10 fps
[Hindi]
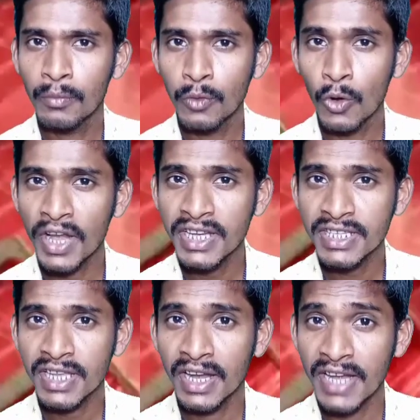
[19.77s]
फ्लोरेंस
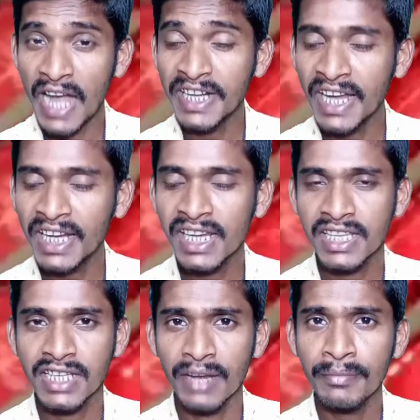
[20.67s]
नाइटेंकल की
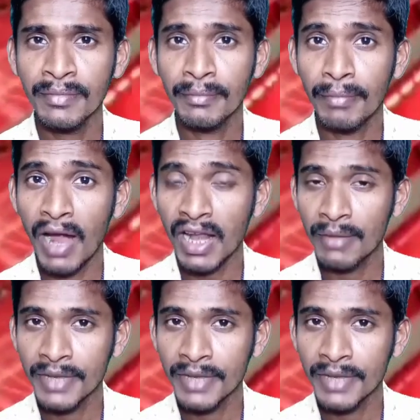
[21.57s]
जन्म बारह